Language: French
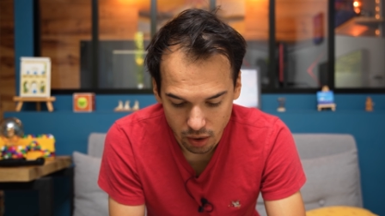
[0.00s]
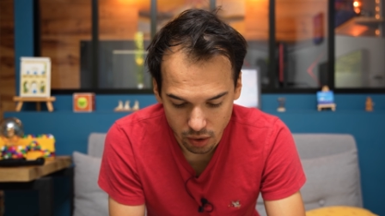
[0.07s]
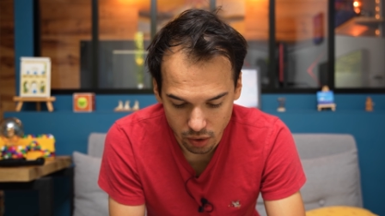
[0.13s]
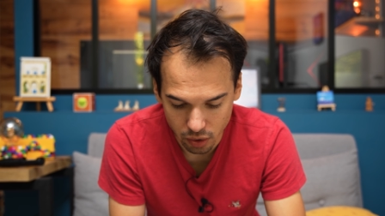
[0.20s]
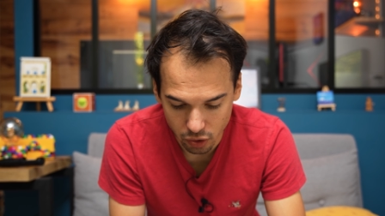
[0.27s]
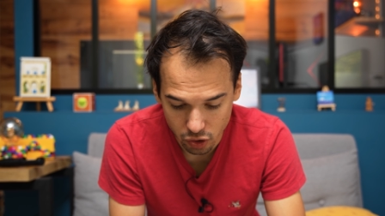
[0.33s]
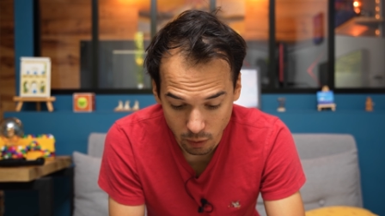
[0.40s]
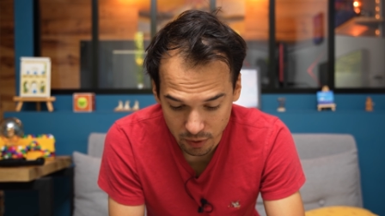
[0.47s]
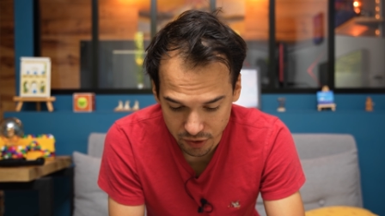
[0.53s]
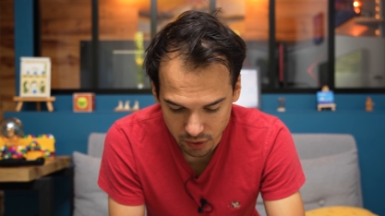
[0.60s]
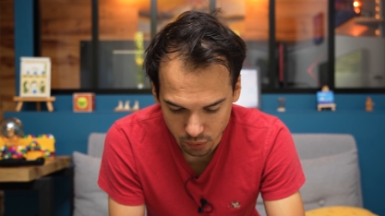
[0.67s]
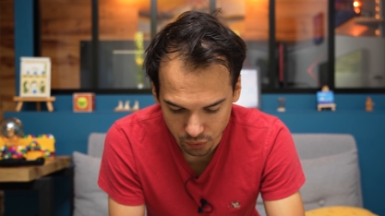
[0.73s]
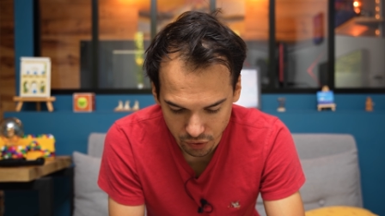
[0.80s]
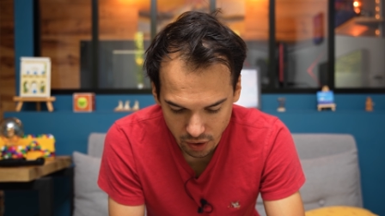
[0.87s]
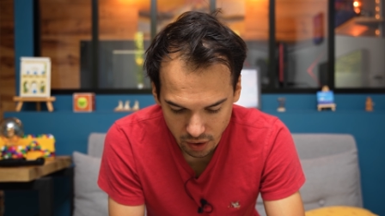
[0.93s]
euh, comme les
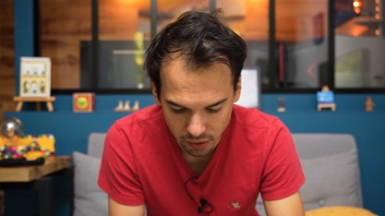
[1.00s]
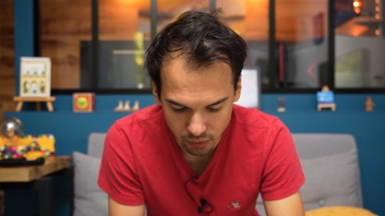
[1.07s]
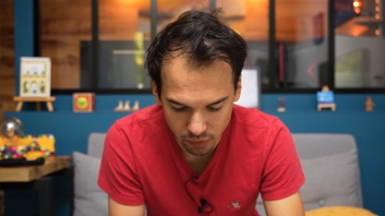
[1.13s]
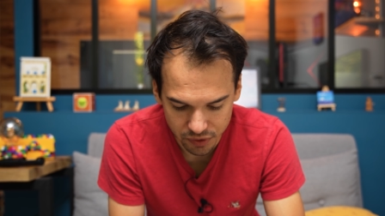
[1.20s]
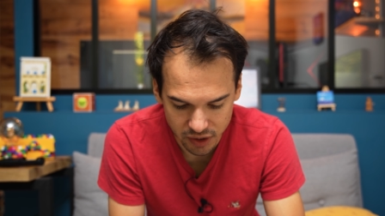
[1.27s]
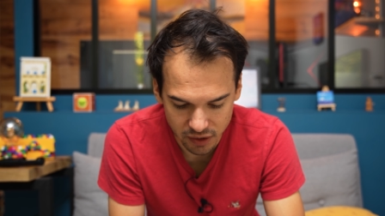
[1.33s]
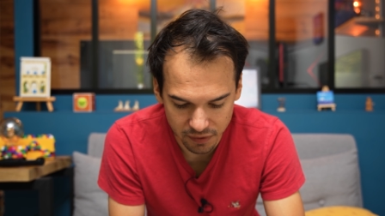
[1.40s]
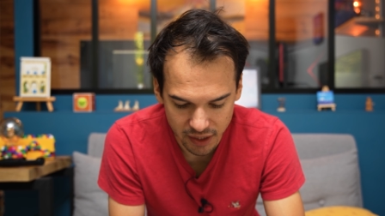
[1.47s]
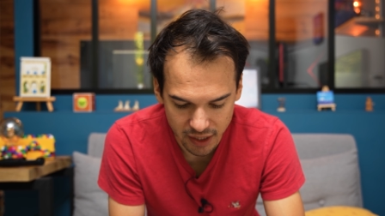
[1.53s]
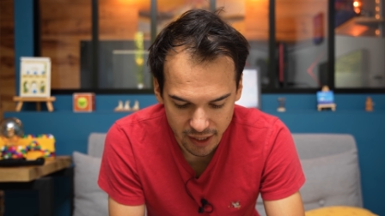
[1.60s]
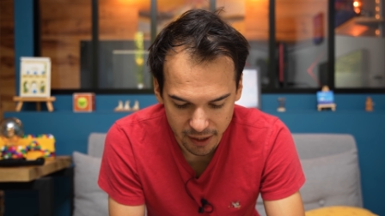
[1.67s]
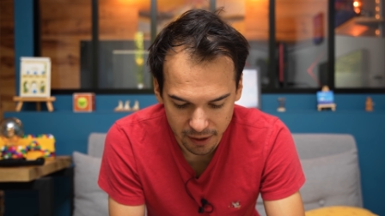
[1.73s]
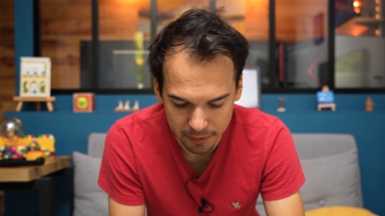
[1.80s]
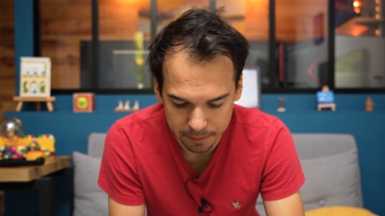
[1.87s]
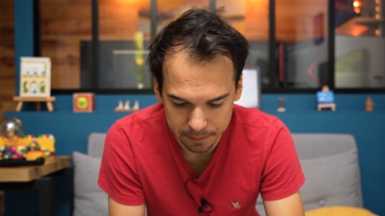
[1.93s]
écouteurs, hein, donc TV
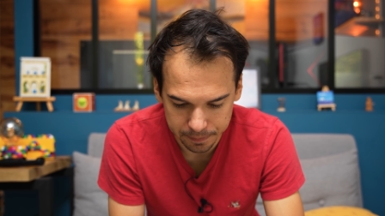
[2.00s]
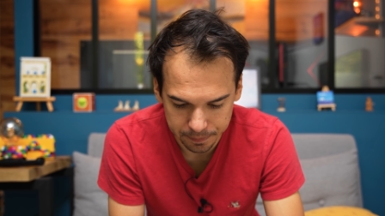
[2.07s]
Clear.